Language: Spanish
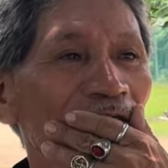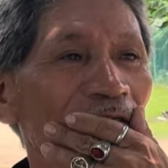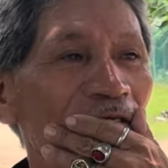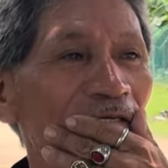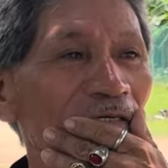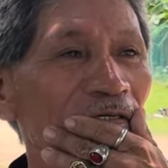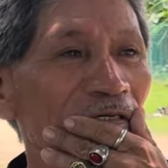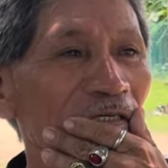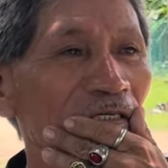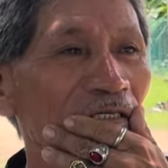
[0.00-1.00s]
eh,
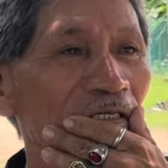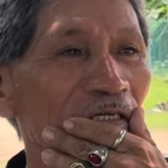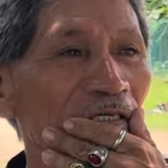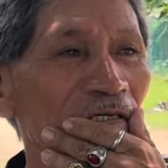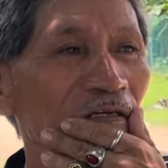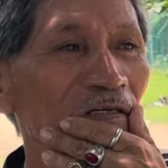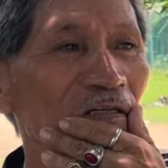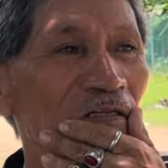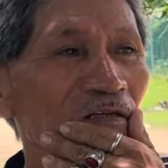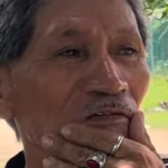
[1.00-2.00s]
que, que,
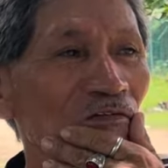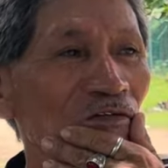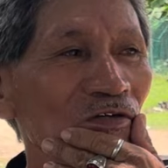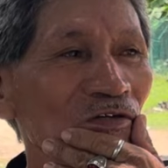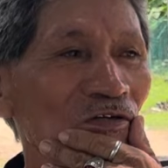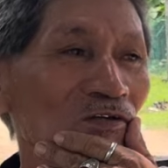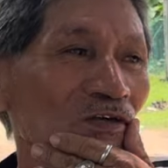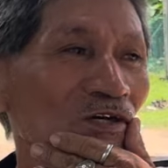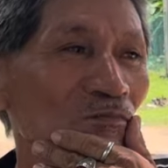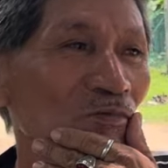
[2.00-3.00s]

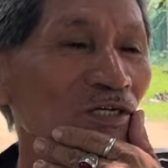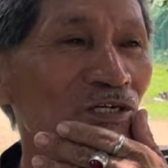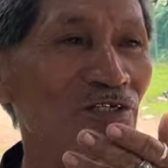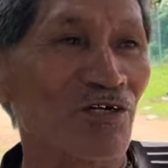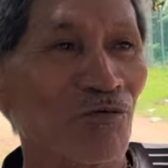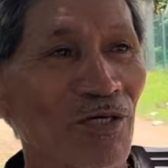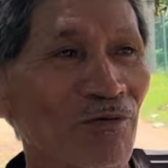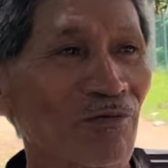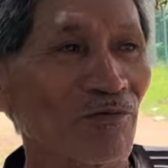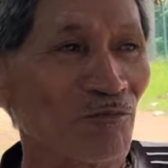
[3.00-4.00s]
después que se fue,
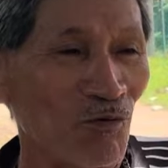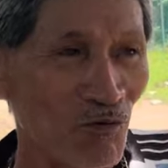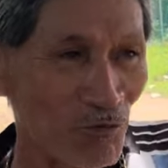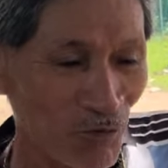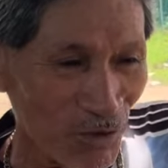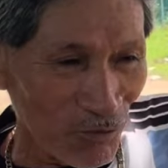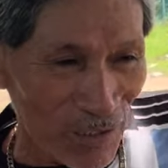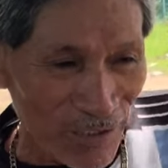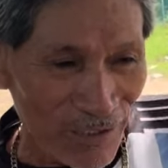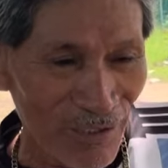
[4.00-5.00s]
volvió de
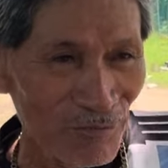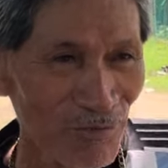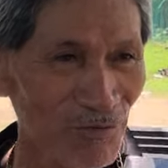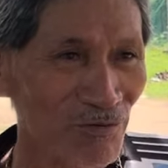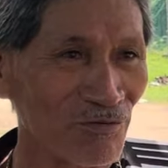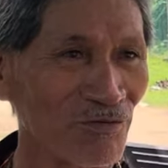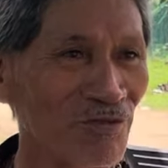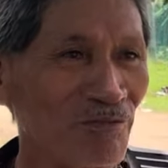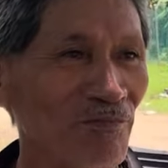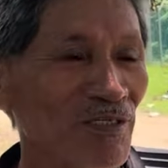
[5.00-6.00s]
vuelta ahí al punto.
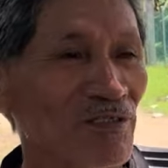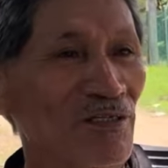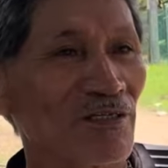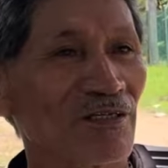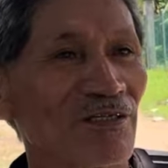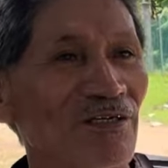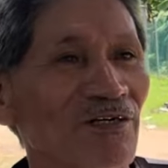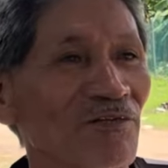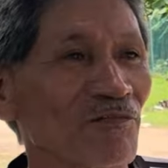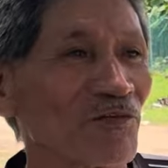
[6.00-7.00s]
Me dice,
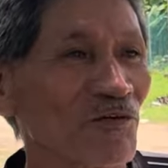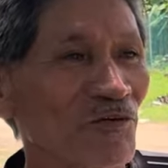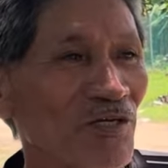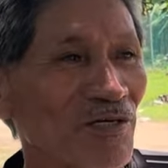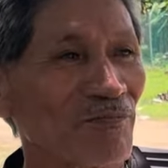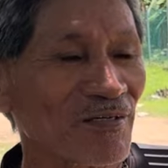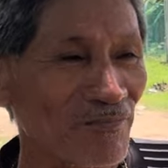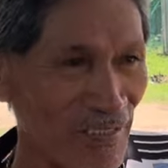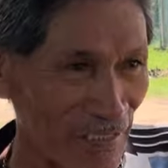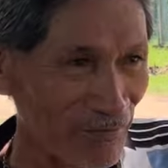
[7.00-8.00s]
no jodas,
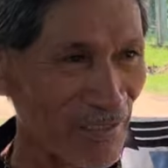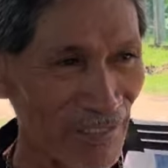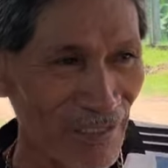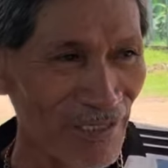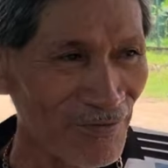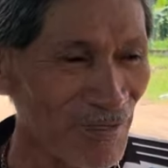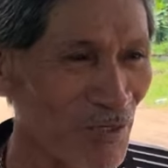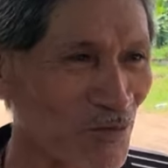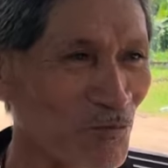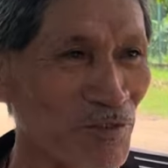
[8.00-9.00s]
vení, vení,
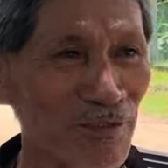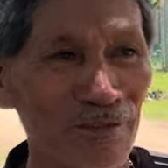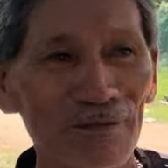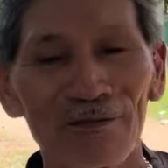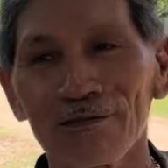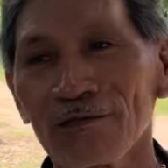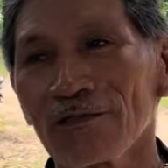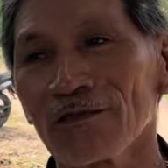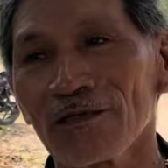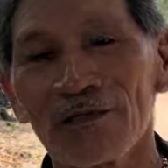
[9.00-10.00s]
Quilimaco, me dice.
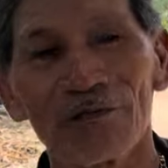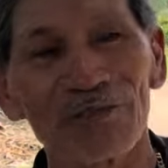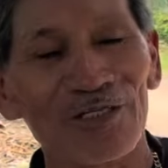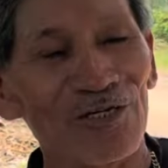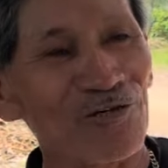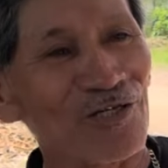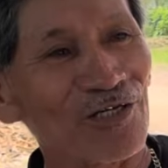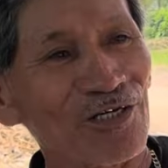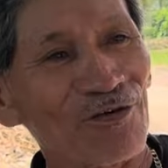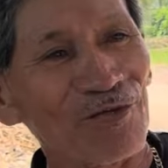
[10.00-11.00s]
La misteriosa
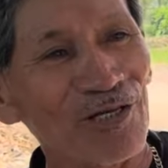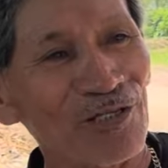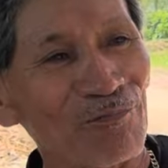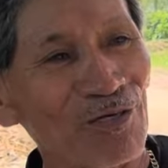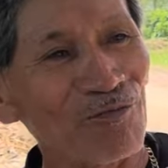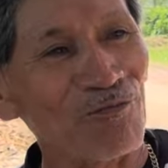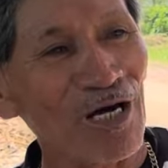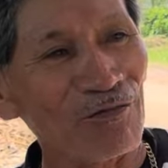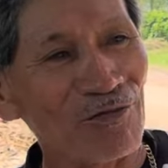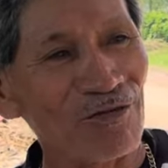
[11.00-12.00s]
quiere hablar, te mandó un
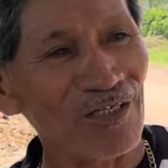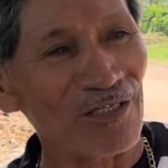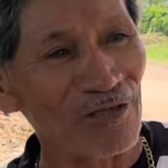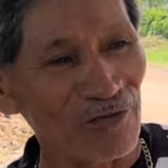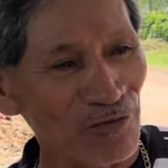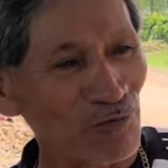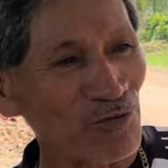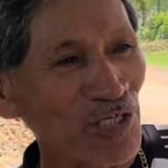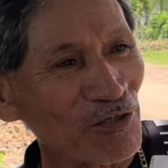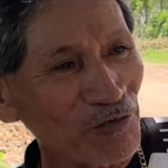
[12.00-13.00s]
audio ahorita,
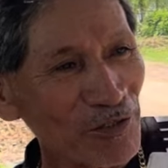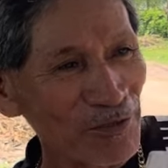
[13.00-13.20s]
escucharlo.